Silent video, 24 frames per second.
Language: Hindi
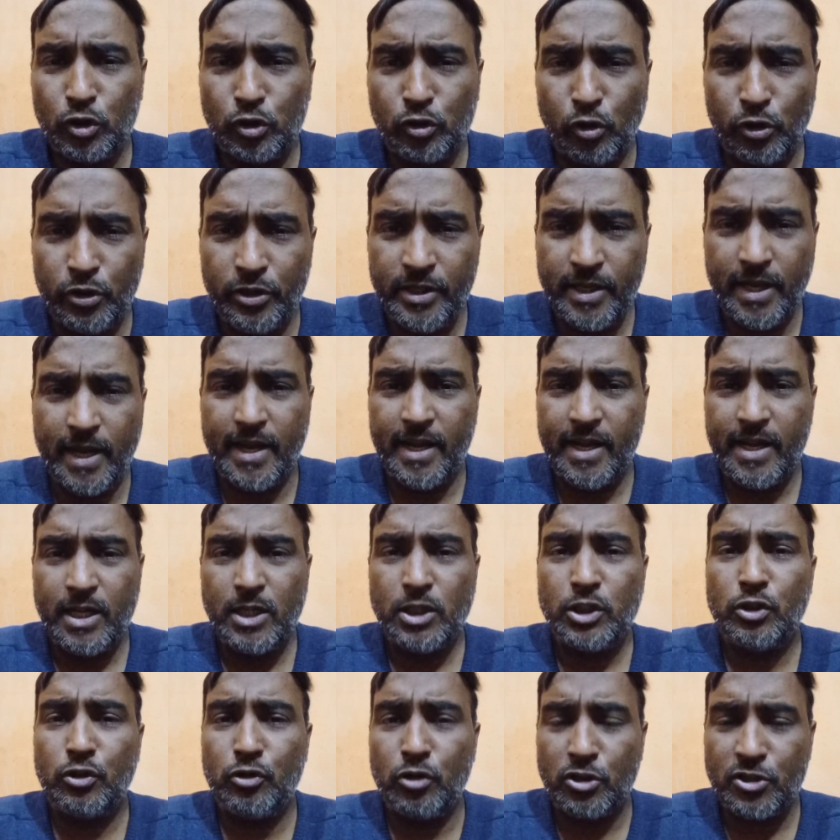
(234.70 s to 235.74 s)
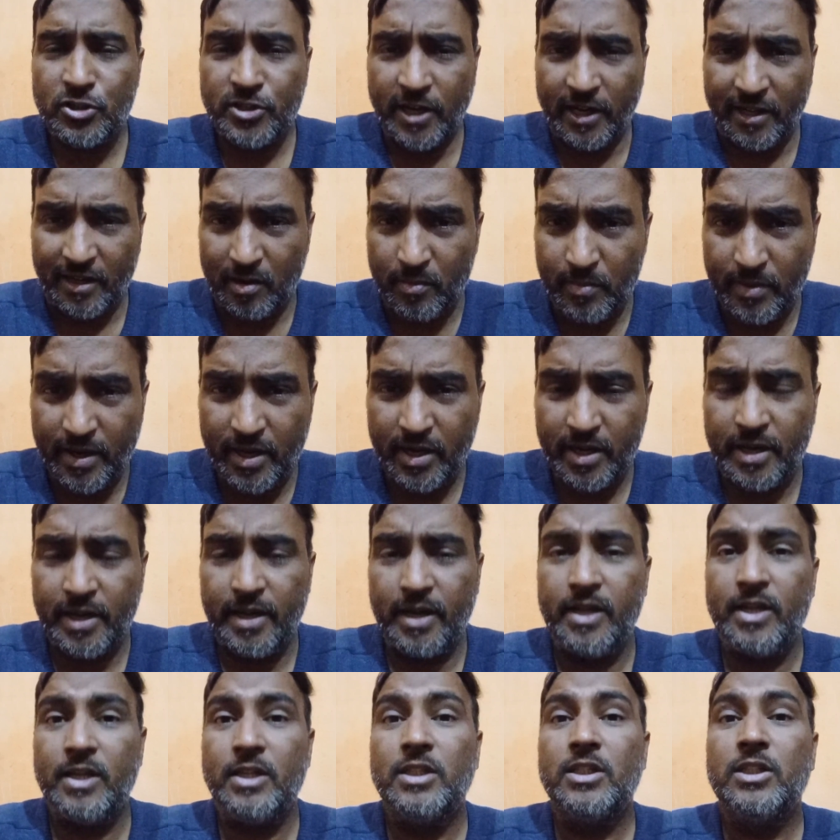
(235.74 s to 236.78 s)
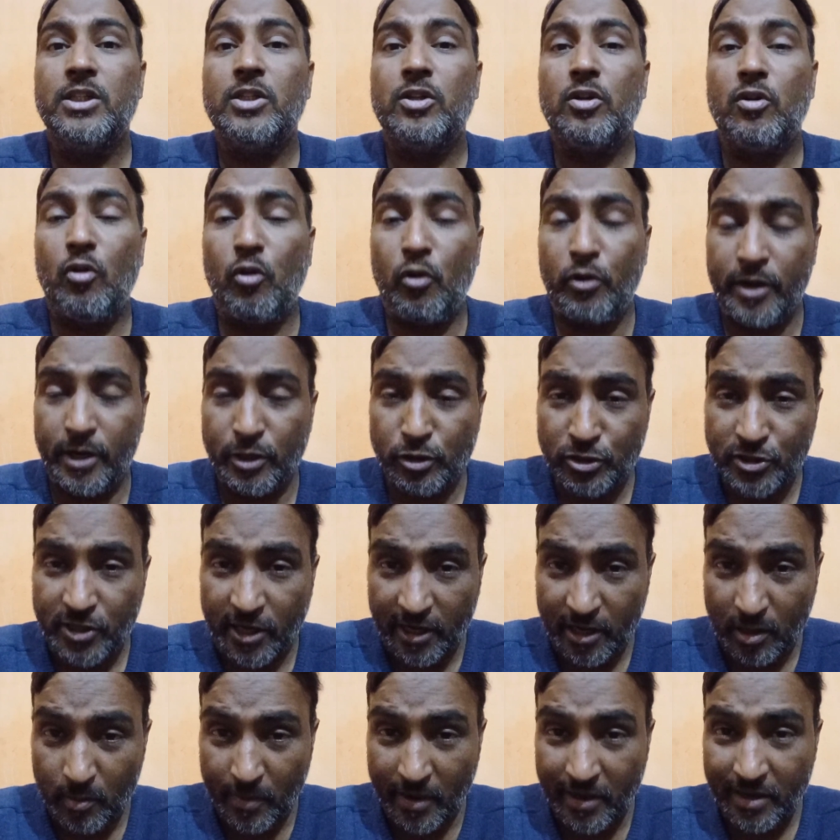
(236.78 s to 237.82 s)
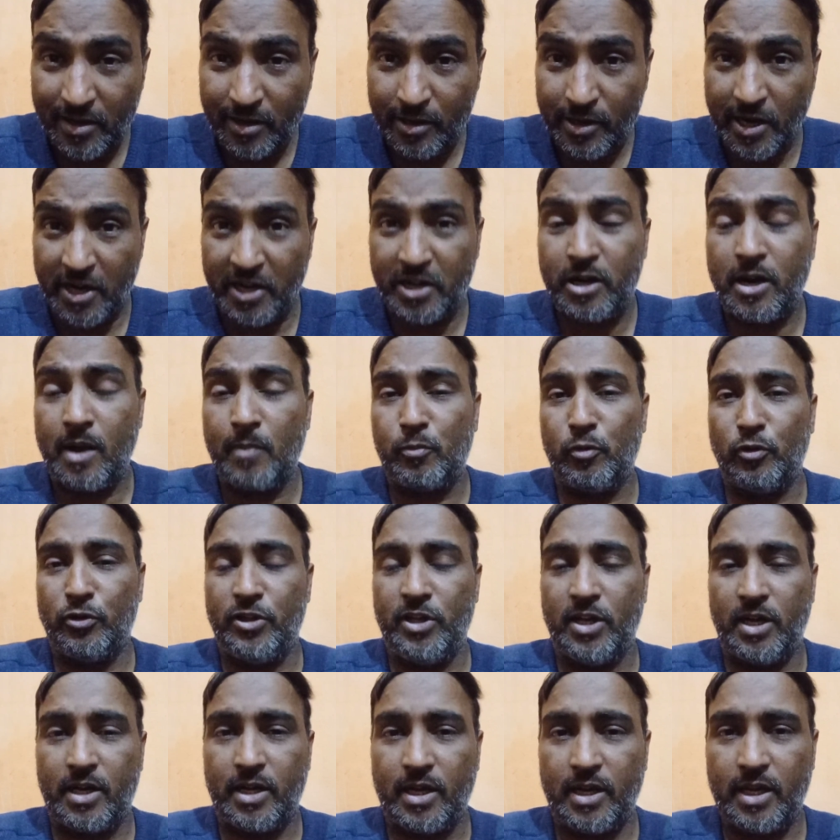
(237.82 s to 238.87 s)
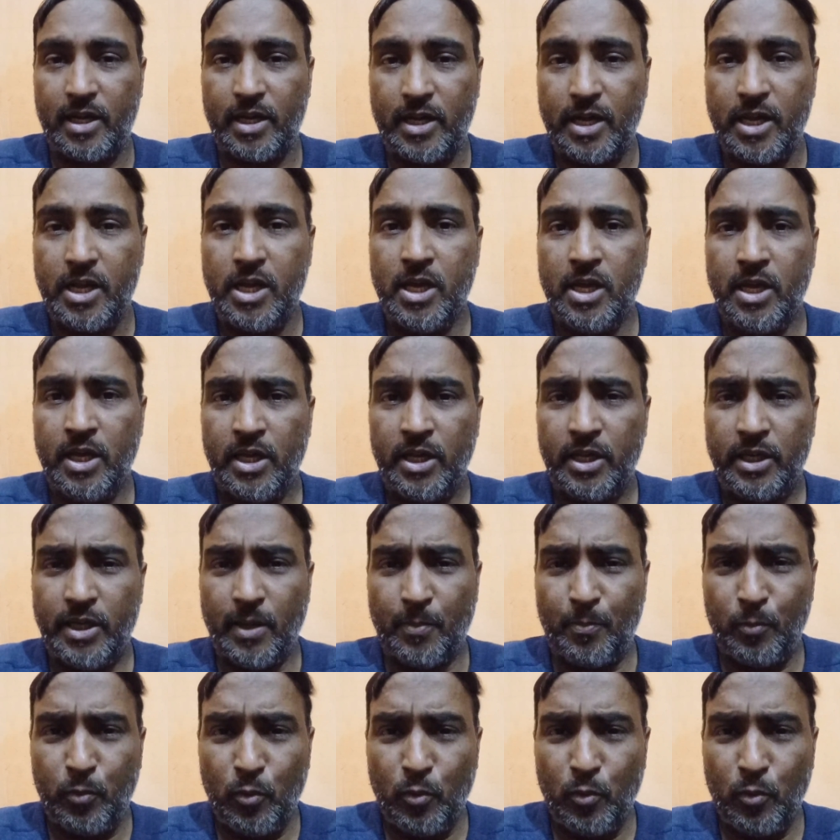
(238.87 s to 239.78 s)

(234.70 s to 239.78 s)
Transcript: तो ये जो सेटलमेंट है और ये जो सेटलमेंट लेटर आपको दिया गया है ये